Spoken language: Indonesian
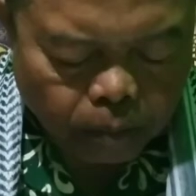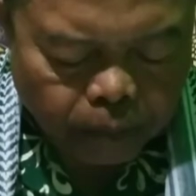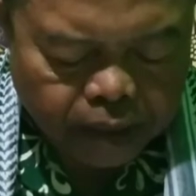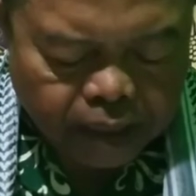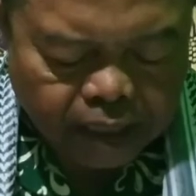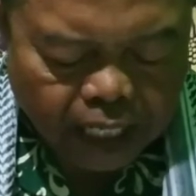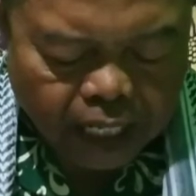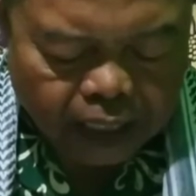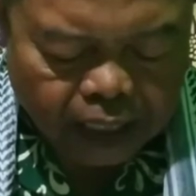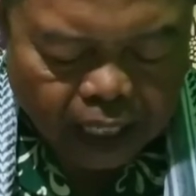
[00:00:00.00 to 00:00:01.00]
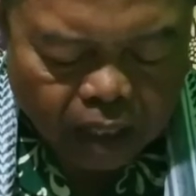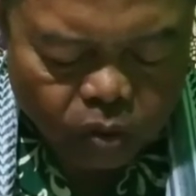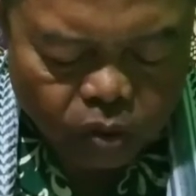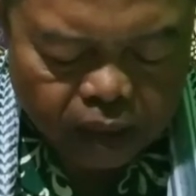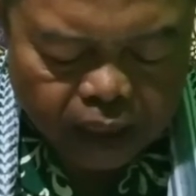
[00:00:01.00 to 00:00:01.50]
mencari
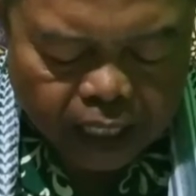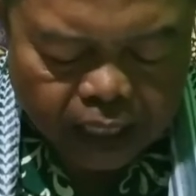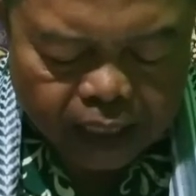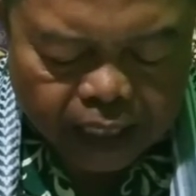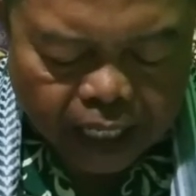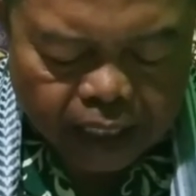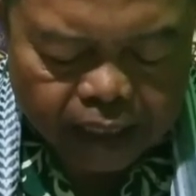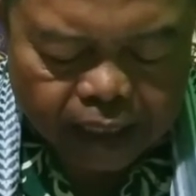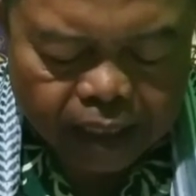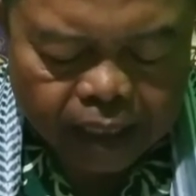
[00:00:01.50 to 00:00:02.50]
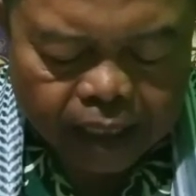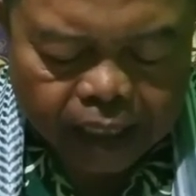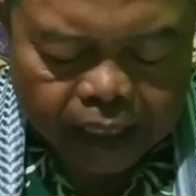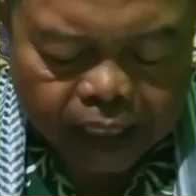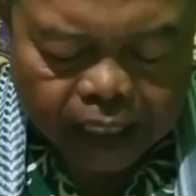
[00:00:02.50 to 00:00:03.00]
karunia dan
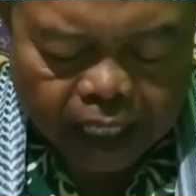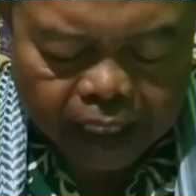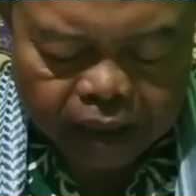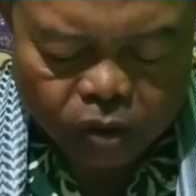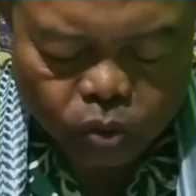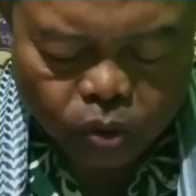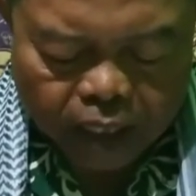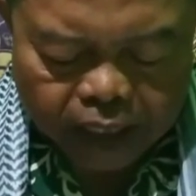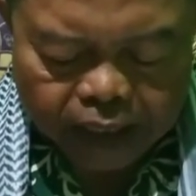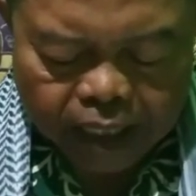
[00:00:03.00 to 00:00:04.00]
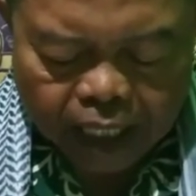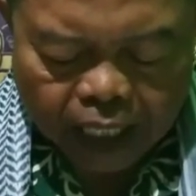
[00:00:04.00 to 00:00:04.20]
kerelaan Tuhan.